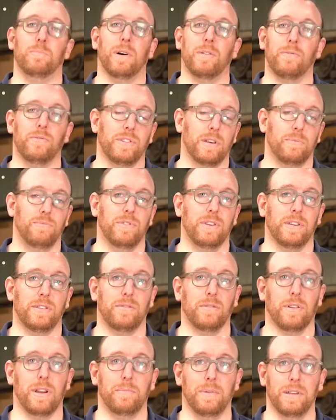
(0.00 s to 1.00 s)
pas que vous appuyez
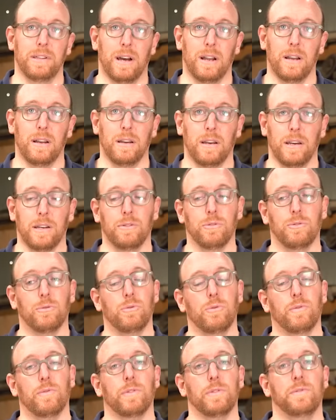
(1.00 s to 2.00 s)
sur la pédale et du
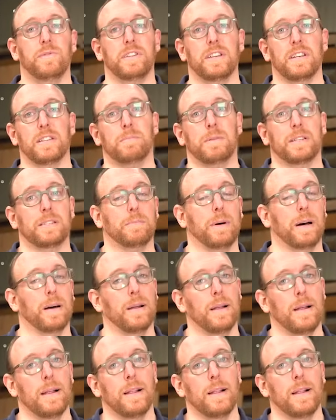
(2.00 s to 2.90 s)
coup votre vitesse ne passe pas.